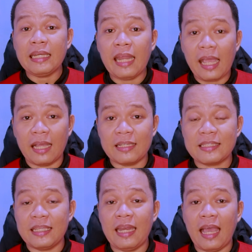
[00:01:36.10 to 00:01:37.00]
lang
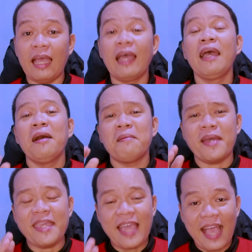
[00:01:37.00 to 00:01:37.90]
sila
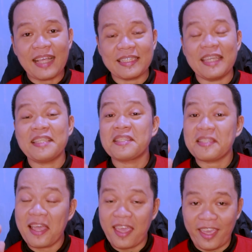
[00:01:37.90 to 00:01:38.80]
may access
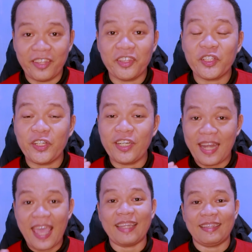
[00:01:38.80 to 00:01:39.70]
sa
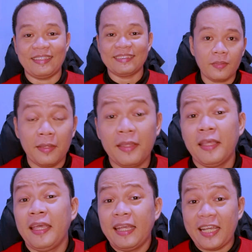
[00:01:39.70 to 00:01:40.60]
internet.
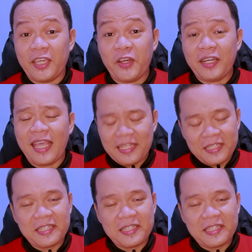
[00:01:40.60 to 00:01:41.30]
Ngayon, i-access